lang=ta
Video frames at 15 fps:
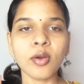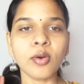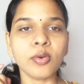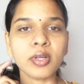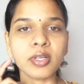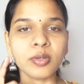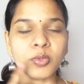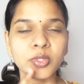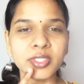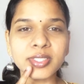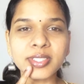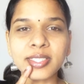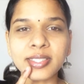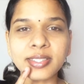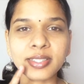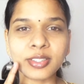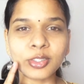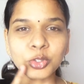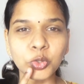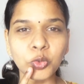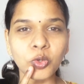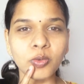உங்கள் உதட்டில் இருக்க
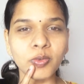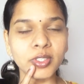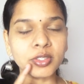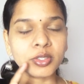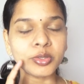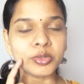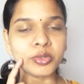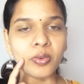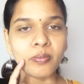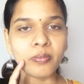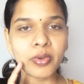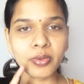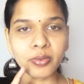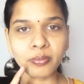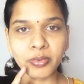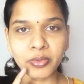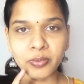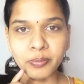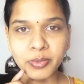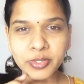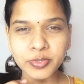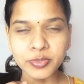தோல் வந்து ரொம்ப ரொம்ப
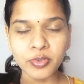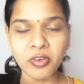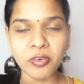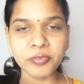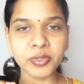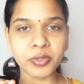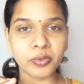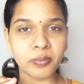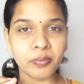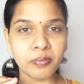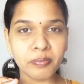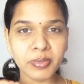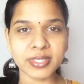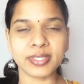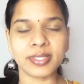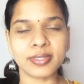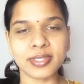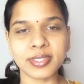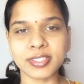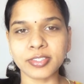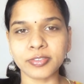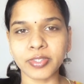ரொம்ப சாஃப்ட் ரொம்ப
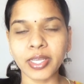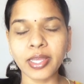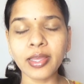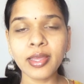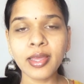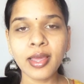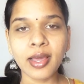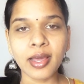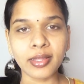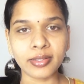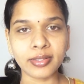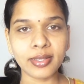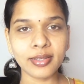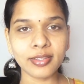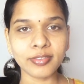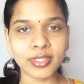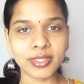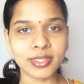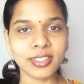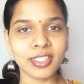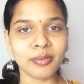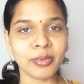சென்சிட்டிவ்ங்க அதனால்
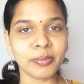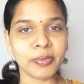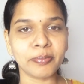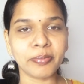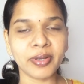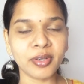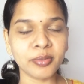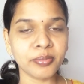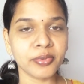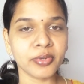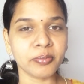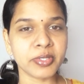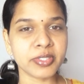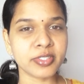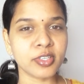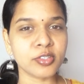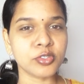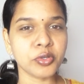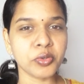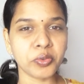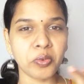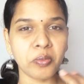வந்து நாம் இப்போ பண்ண போகிற
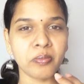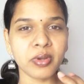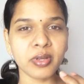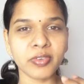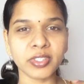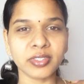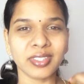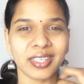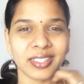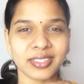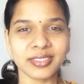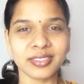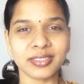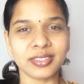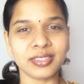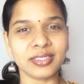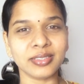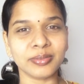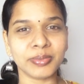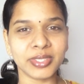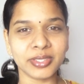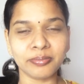மசாஜை ரொம்ப வந்து அழுத்தி
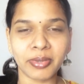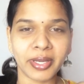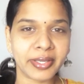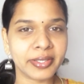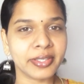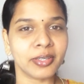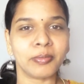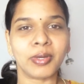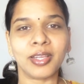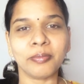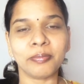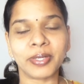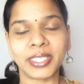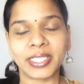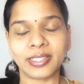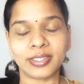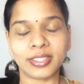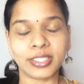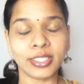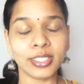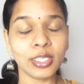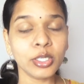இப்படி பயங்கரமாலாம்
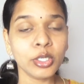பண்ணிடாதீங்க